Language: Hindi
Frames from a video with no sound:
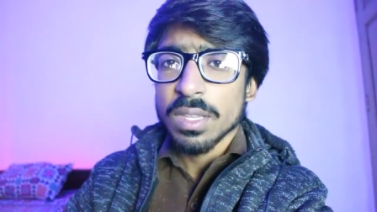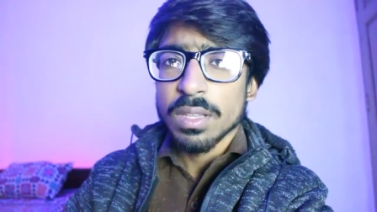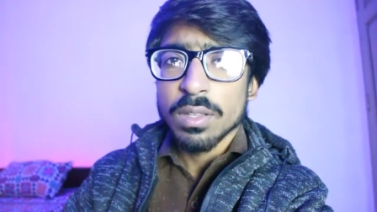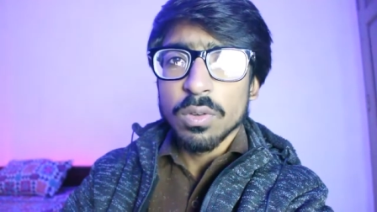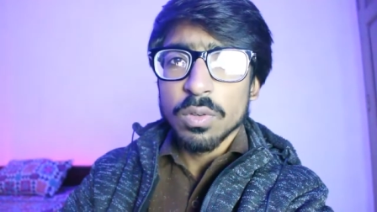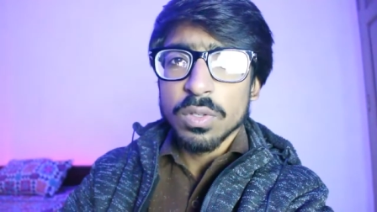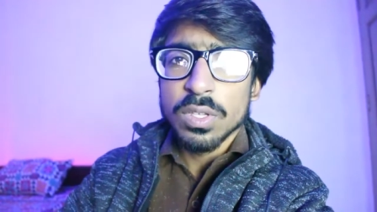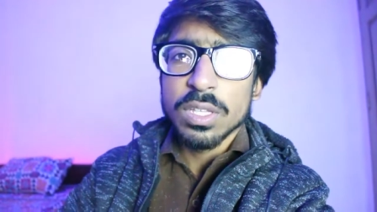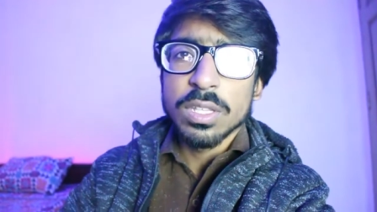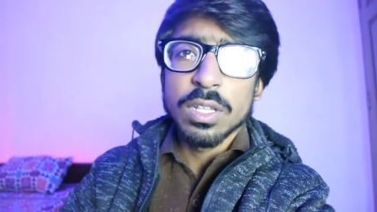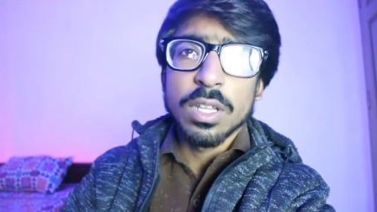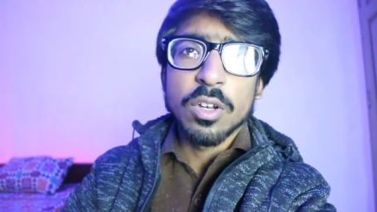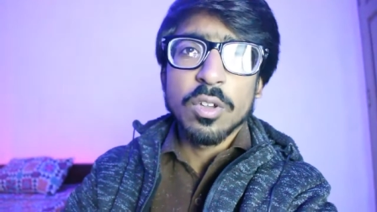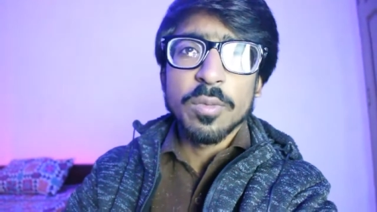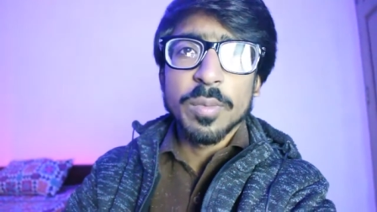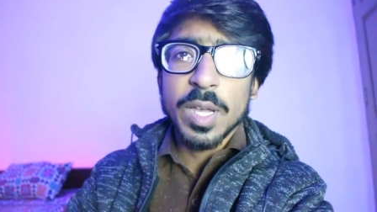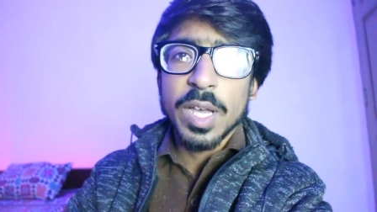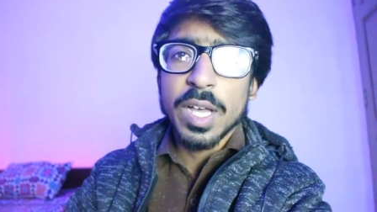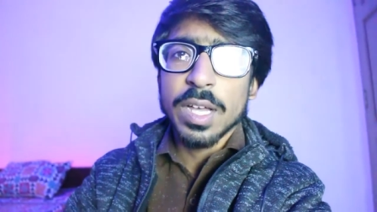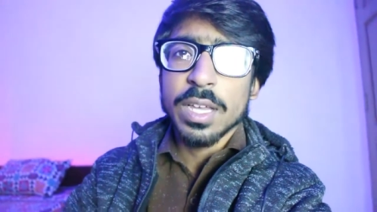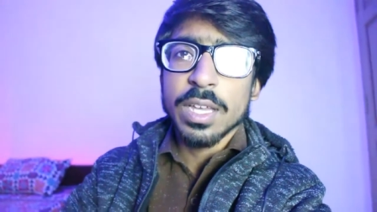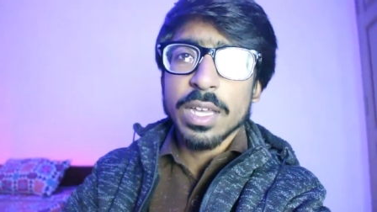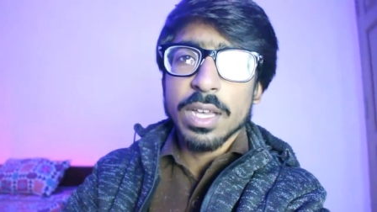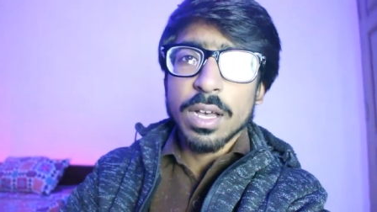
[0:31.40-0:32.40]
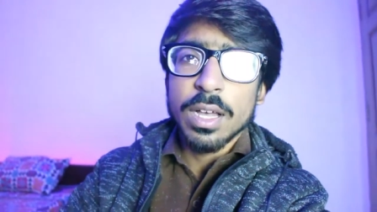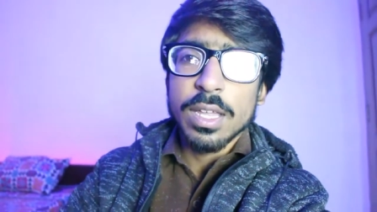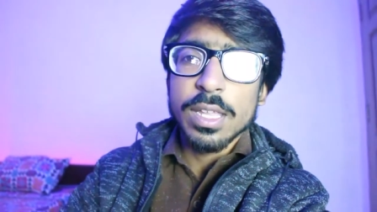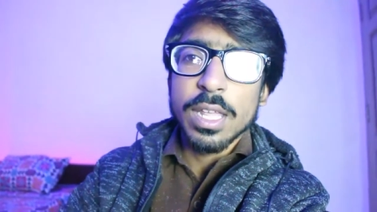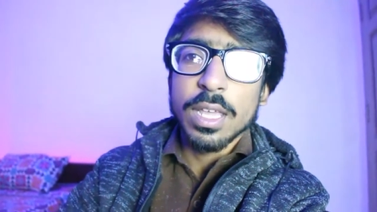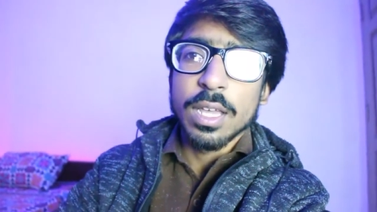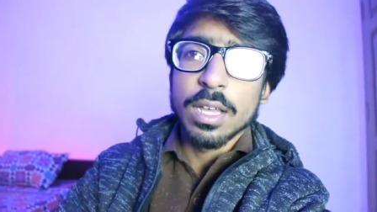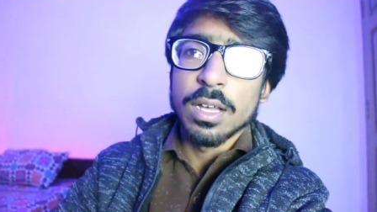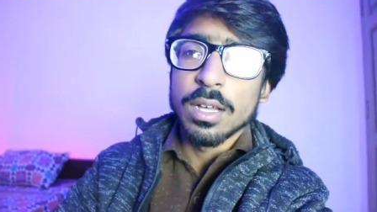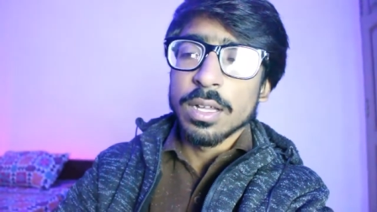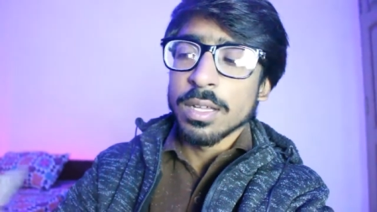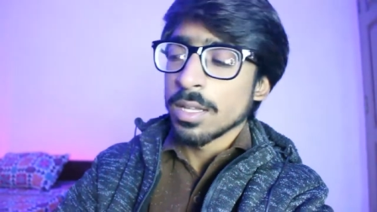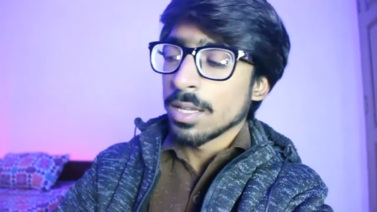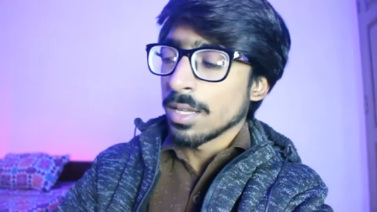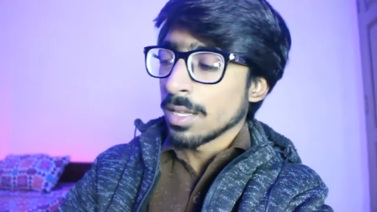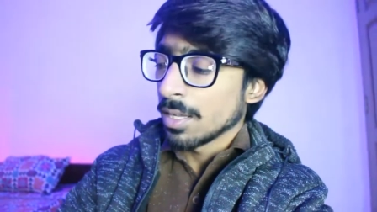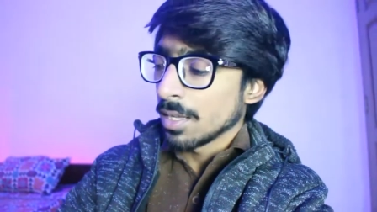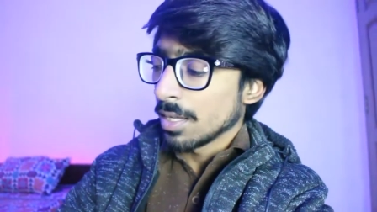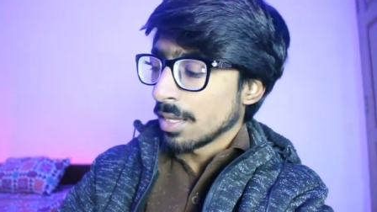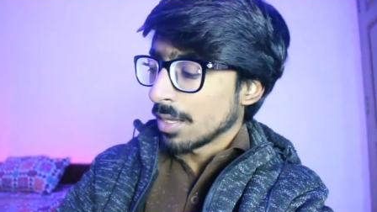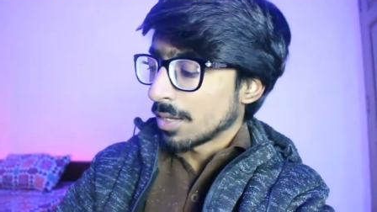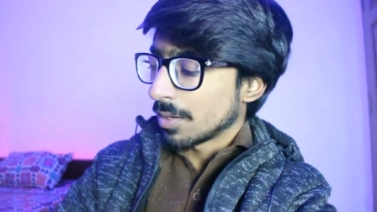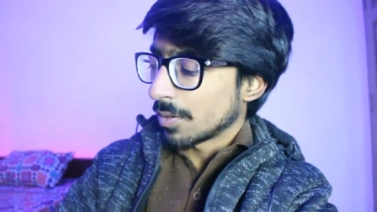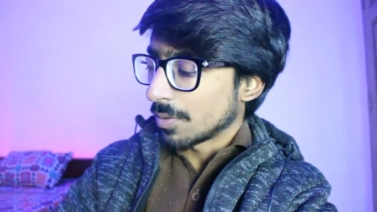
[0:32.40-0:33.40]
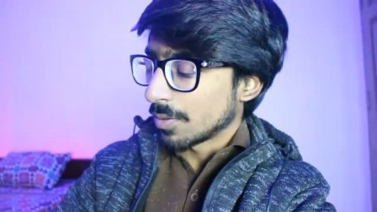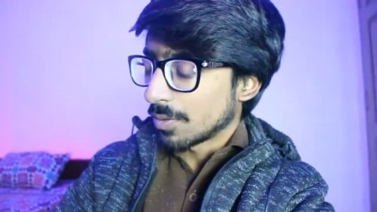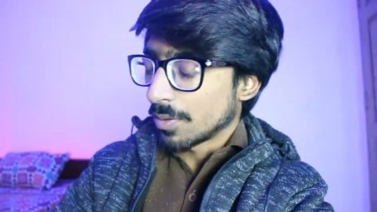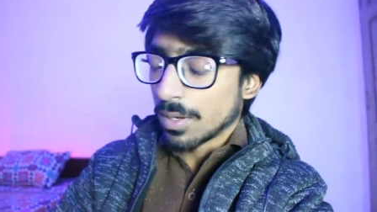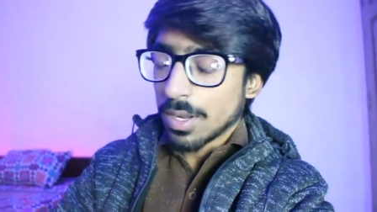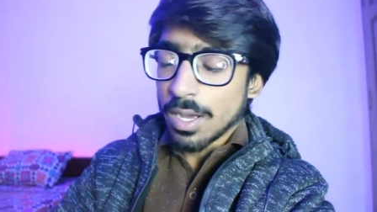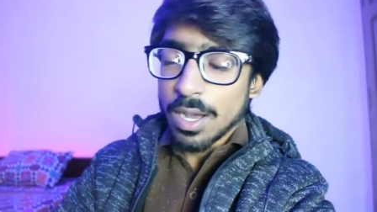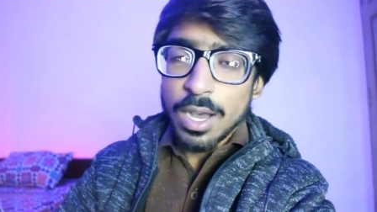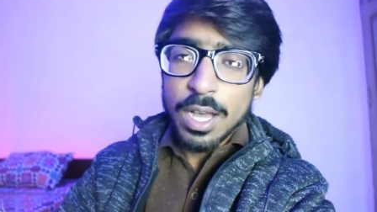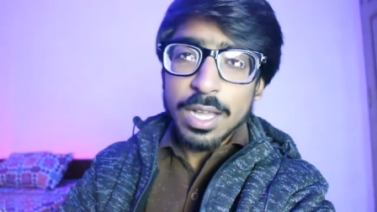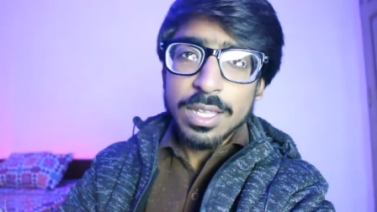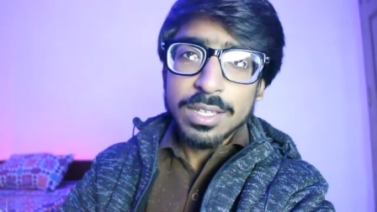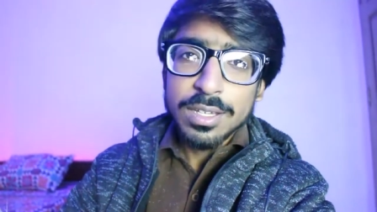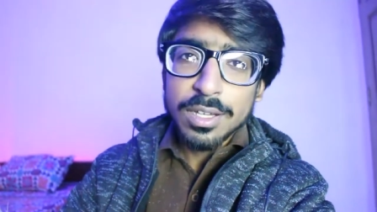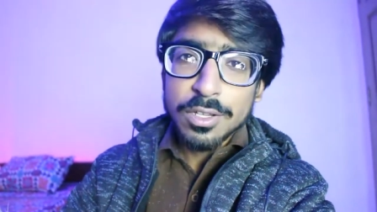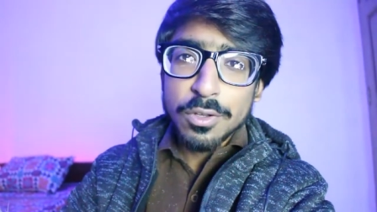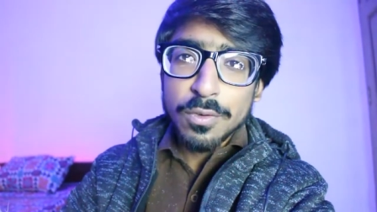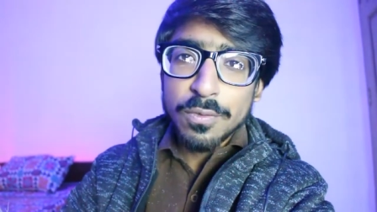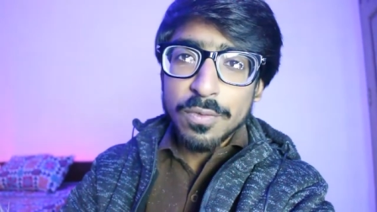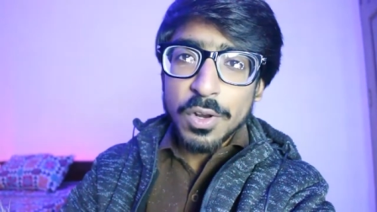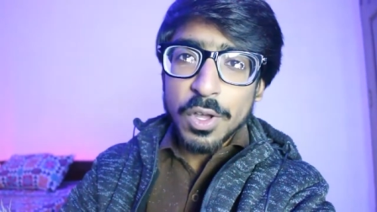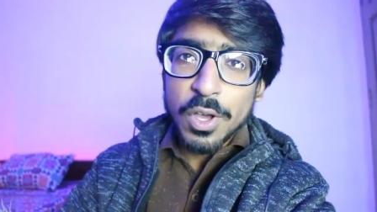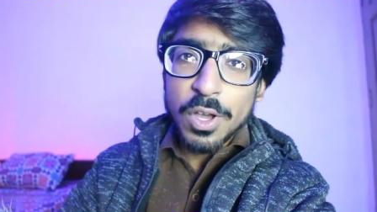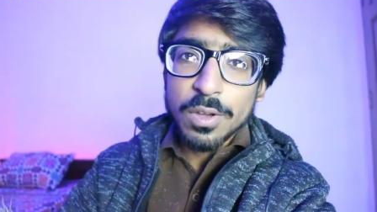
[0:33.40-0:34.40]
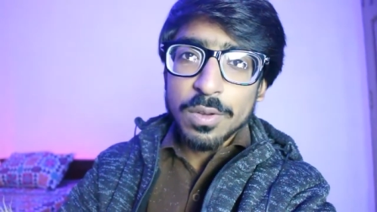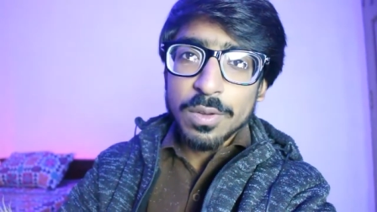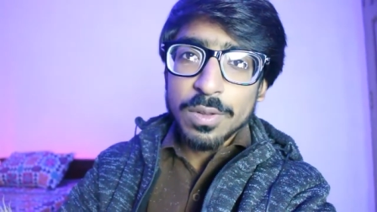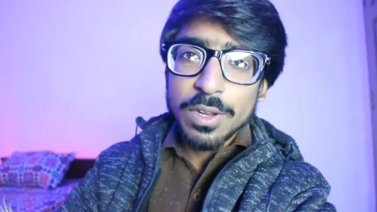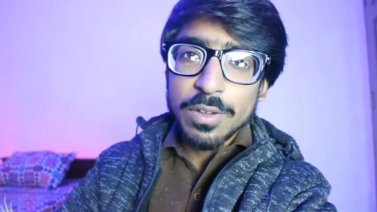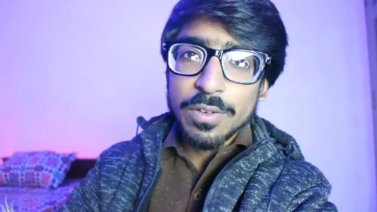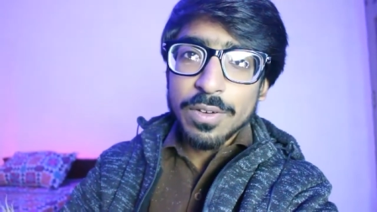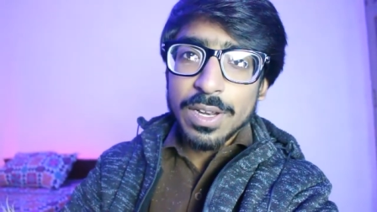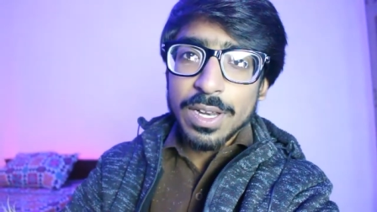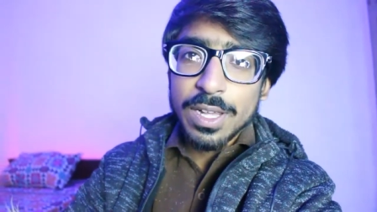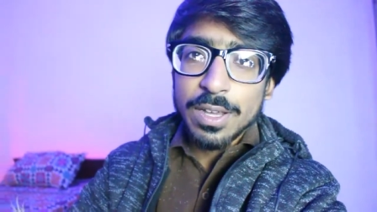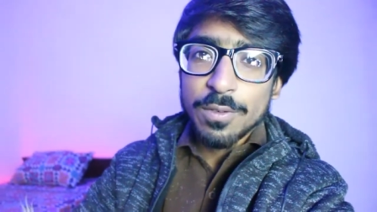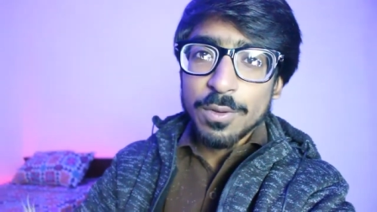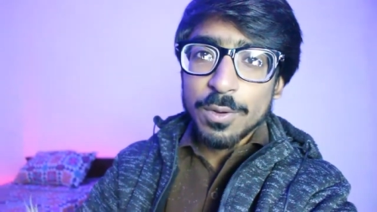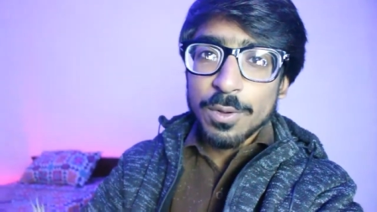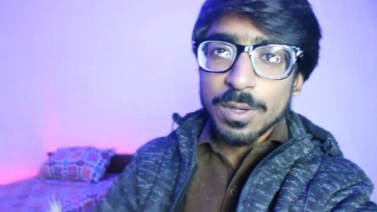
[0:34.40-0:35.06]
कुछ ही दिनों में आगे आ जाएगा और आज का जो ब्लॉग होने वाला है वो